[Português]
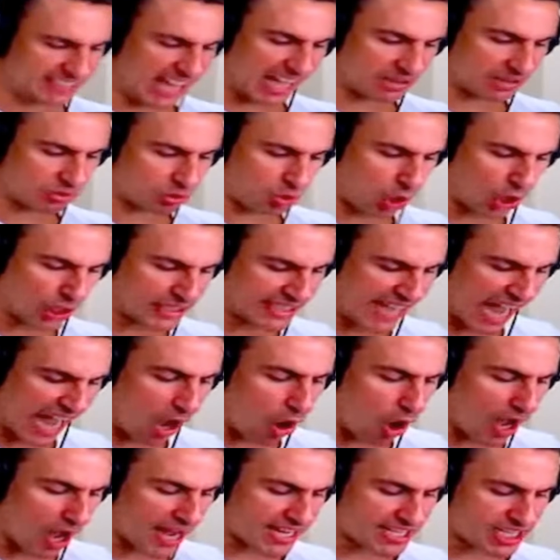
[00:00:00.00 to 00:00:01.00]
tá toda
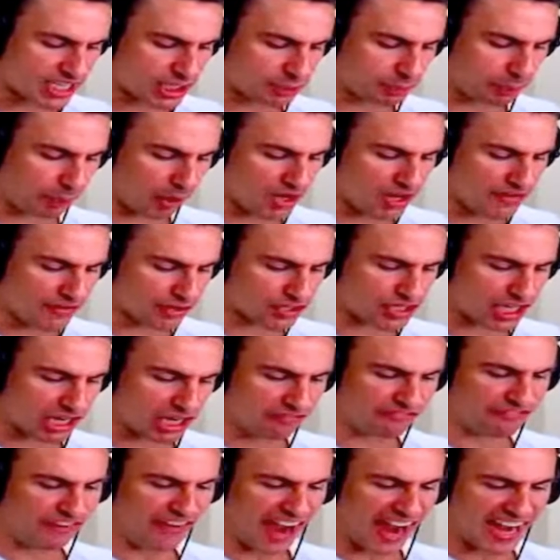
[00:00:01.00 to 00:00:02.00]
hora disponível. Você
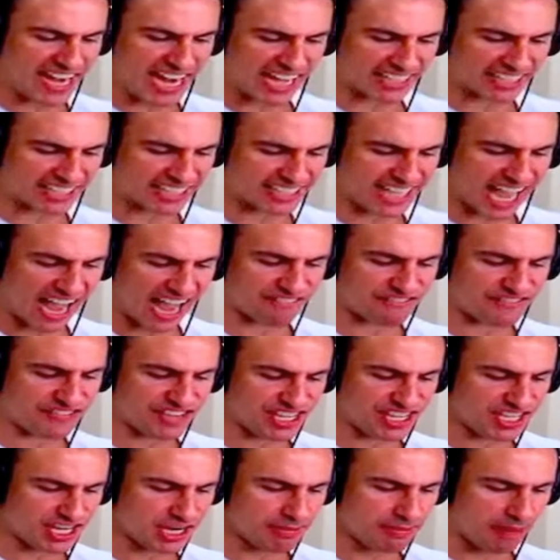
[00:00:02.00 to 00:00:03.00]
não faz nada da
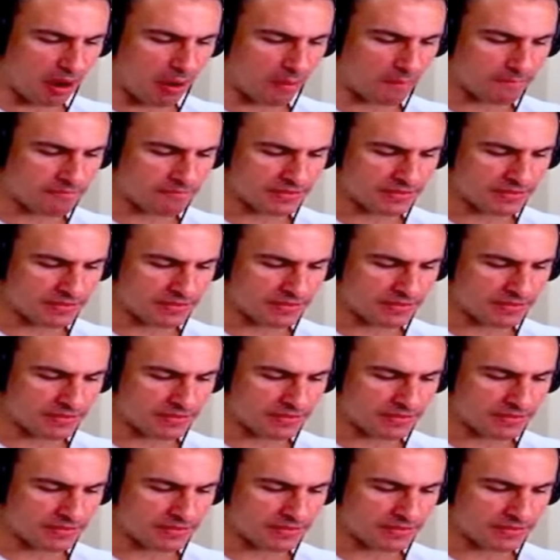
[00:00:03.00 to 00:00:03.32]
vida, irmão.